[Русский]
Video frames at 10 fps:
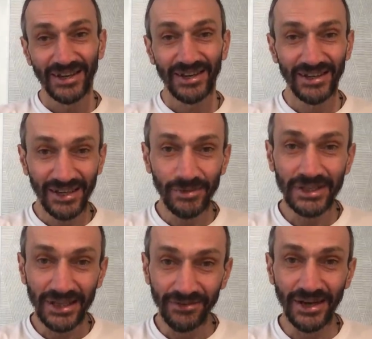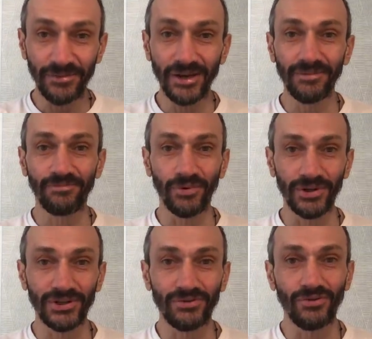Иными словами,
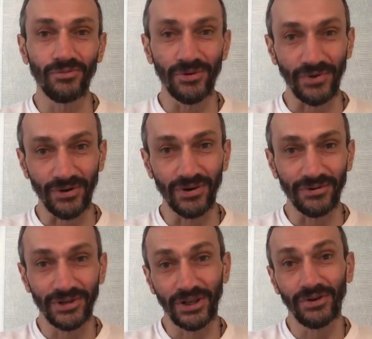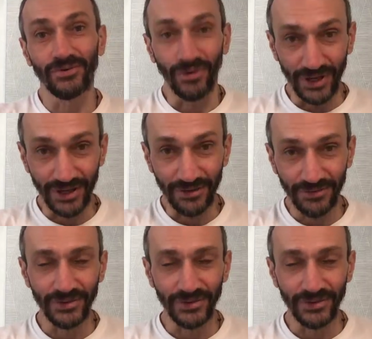поиску пифагоровых треугольников.